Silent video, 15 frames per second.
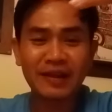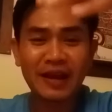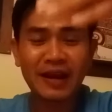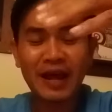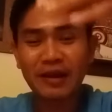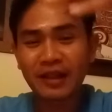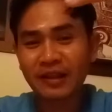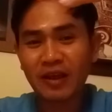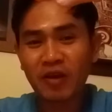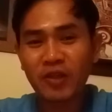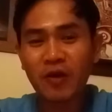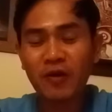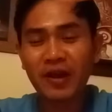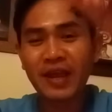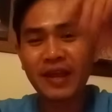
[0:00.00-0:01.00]
ขนาดเท่า
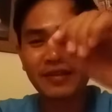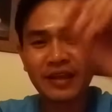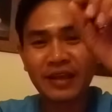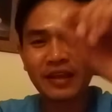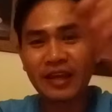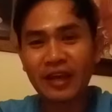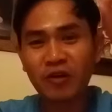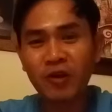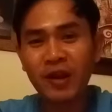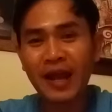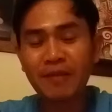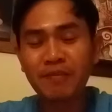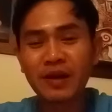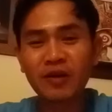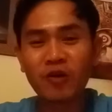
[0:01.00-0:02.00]
เท่ากับ A4 เขียนด้วย
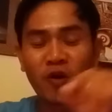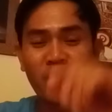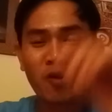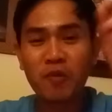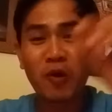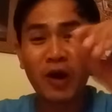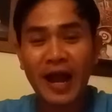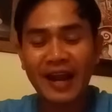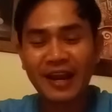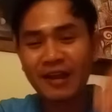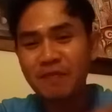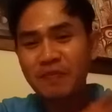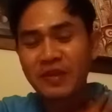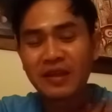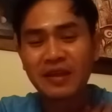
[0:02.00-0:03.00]
ลายมือของคนโบราณนะค
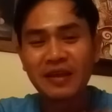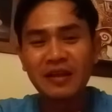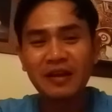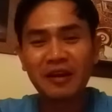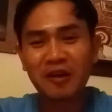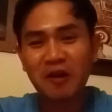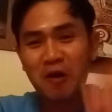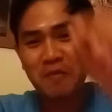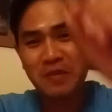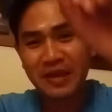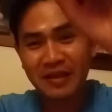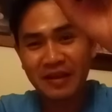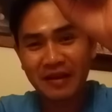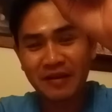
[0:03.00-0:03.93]
รับ แล้วก็มี